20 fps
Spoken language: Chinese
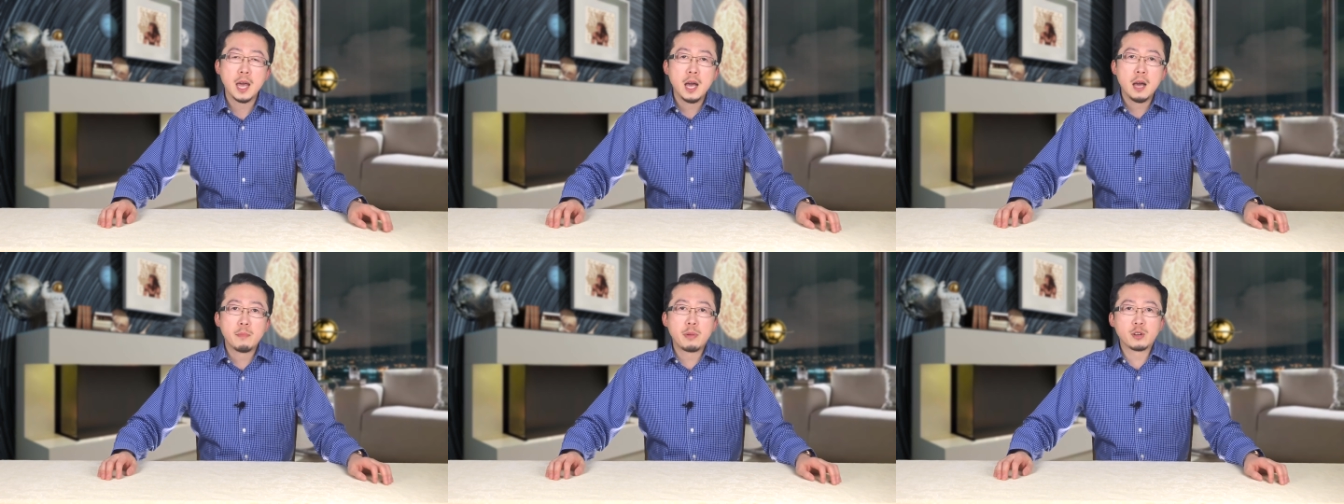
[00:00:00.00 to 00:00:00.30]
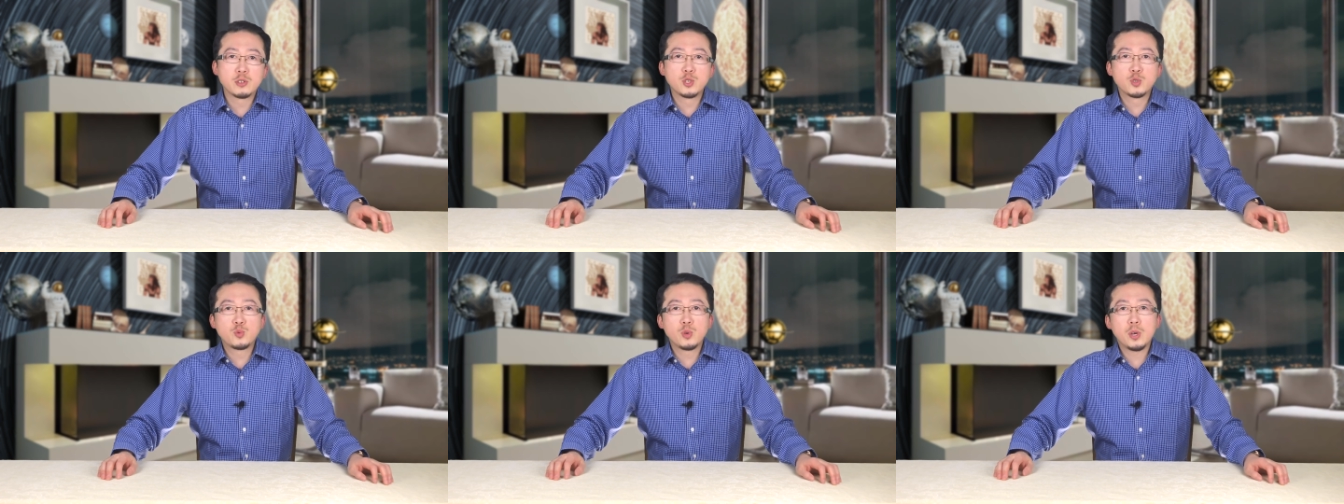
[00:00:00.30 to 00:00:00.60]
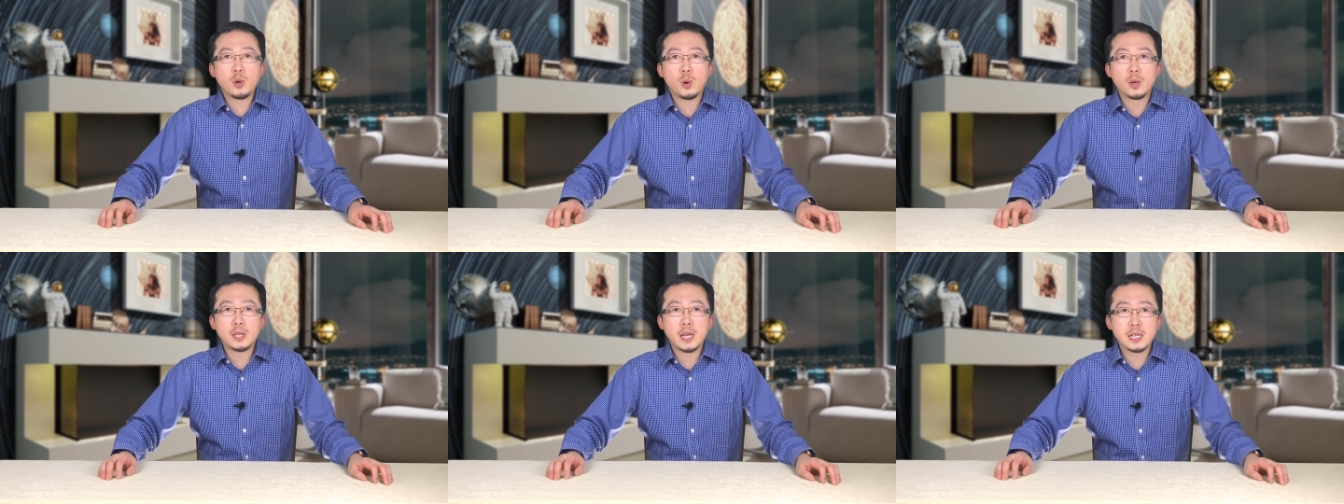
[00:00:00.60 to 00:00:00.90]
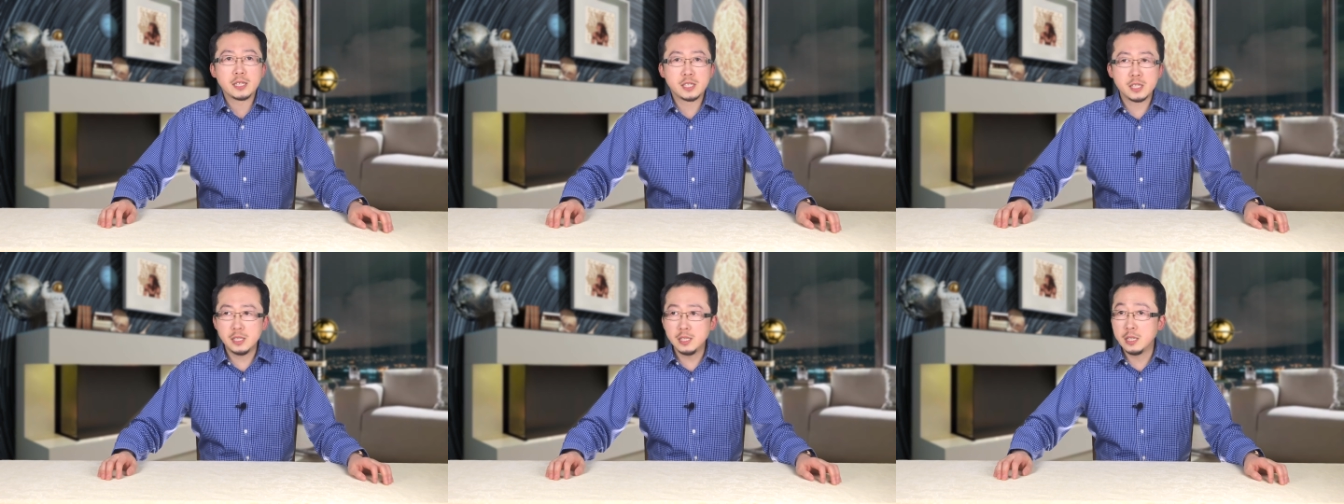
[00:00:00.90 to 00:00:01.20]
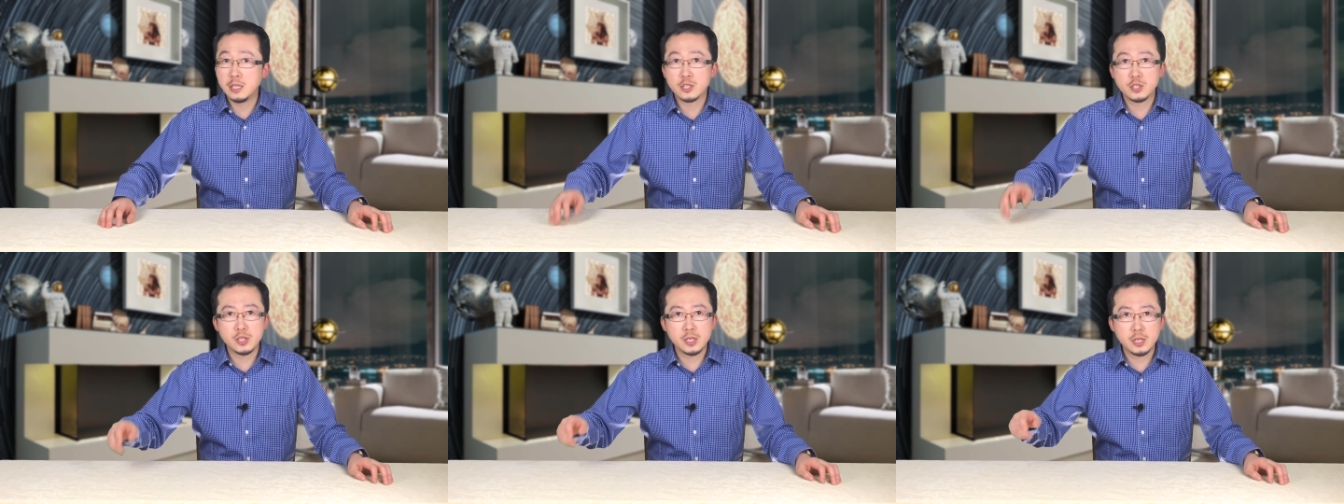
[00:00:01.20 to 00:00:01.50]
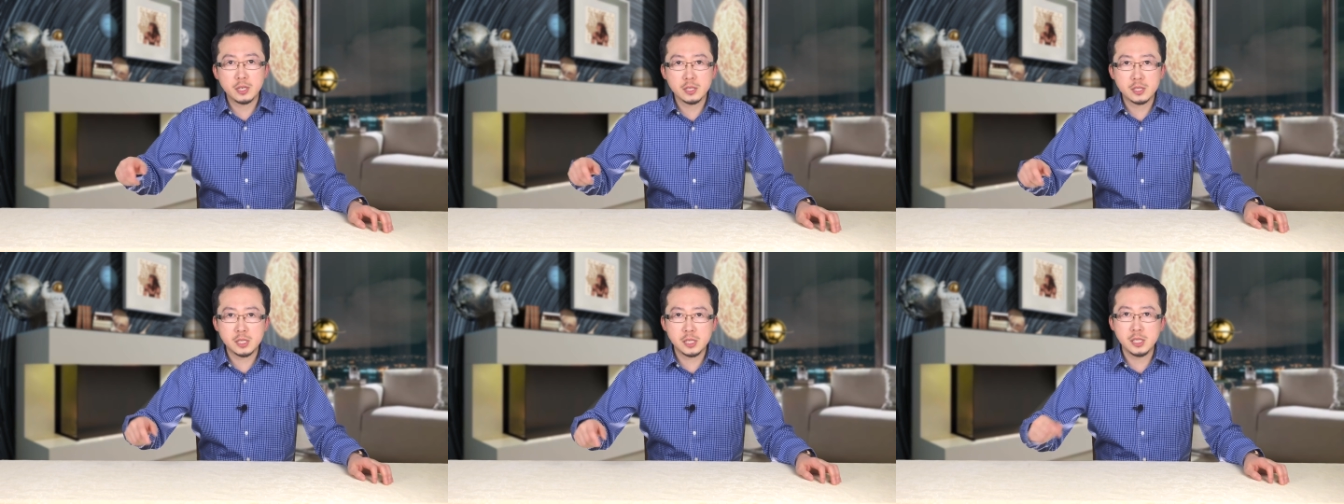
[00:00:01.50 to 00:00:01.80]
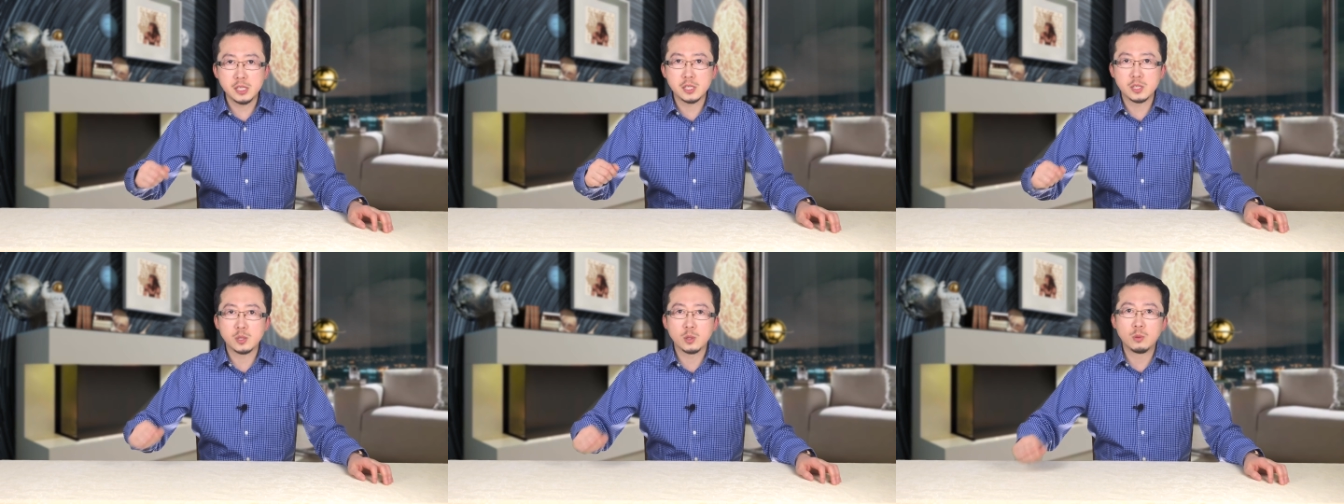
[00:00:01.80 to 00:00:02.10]
表示坠毁的仅仅是一个
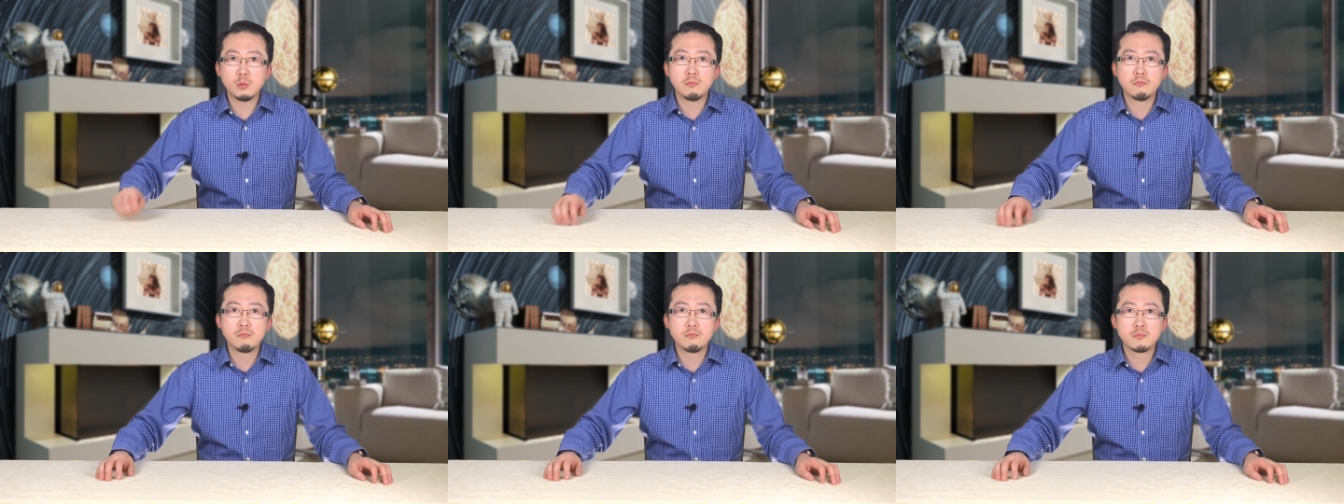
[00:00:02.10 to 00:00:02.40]
气球。